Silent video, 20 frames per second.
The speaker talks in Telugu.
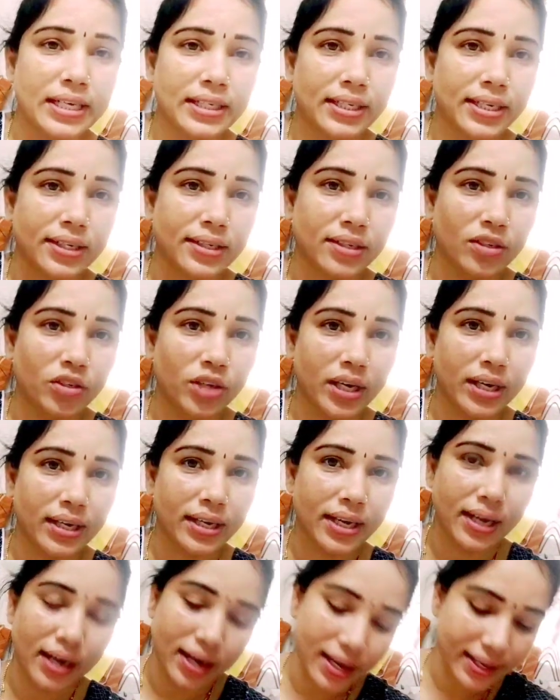క్లీన్
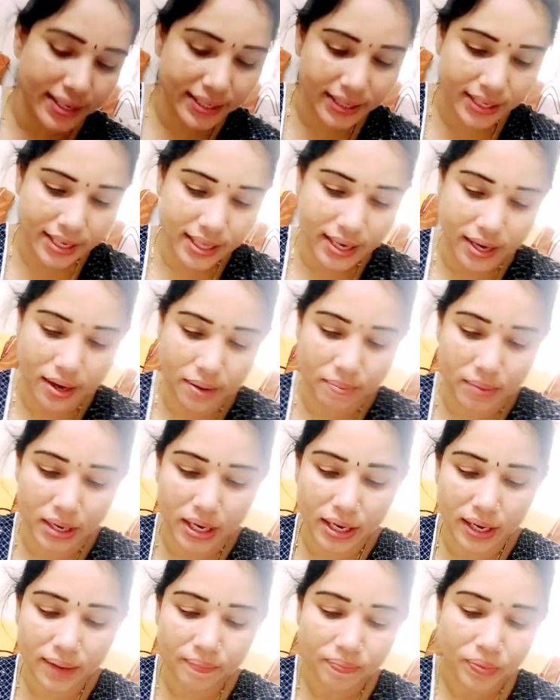చేసుకోవడానికి అట్లా ఇచ్చేదాన్ని
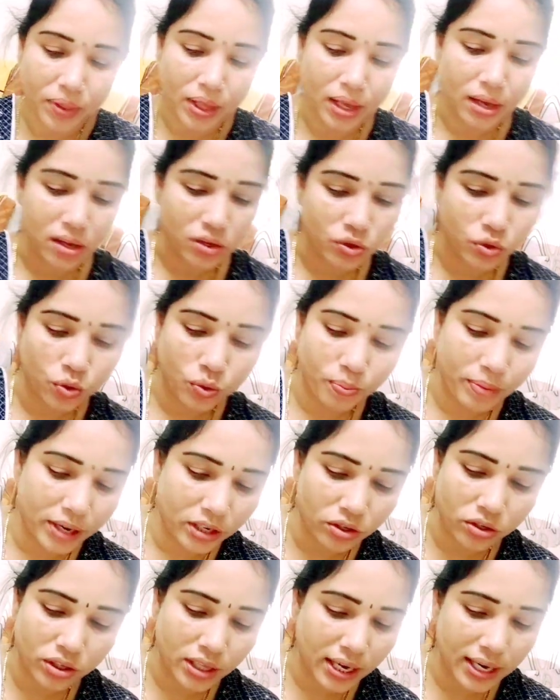అనమాట సో
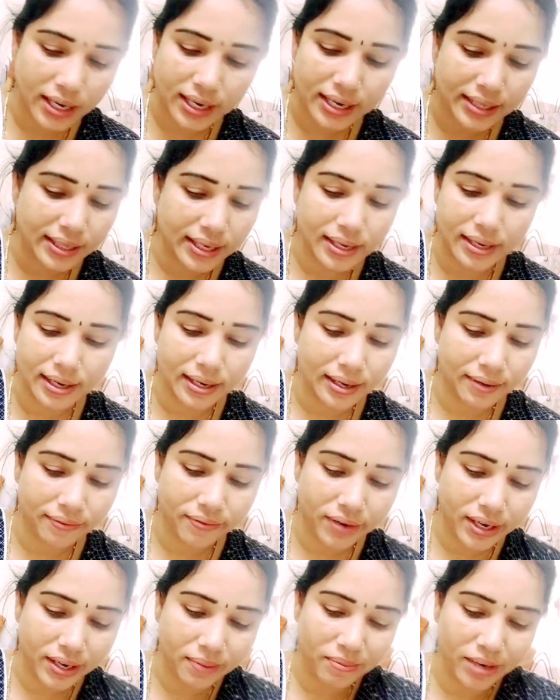ప్రస్తుతానికైతే నేను
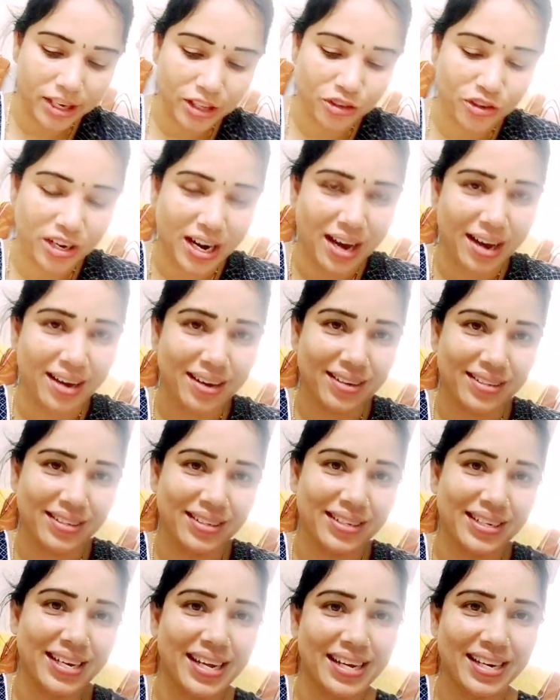ఇవ్వడం లేదు నా
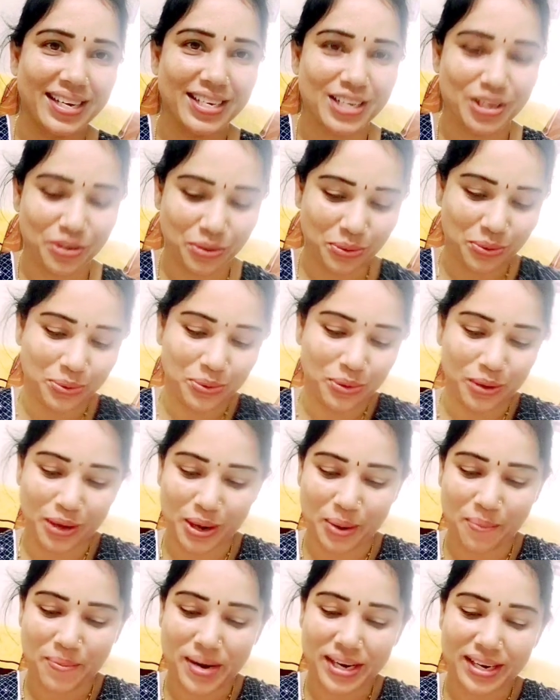అది నేనే
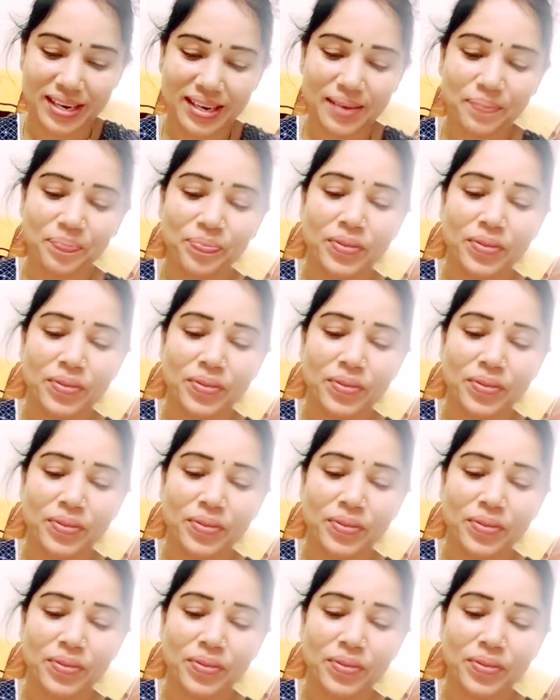చేసుకుంటున్నాను అనమాట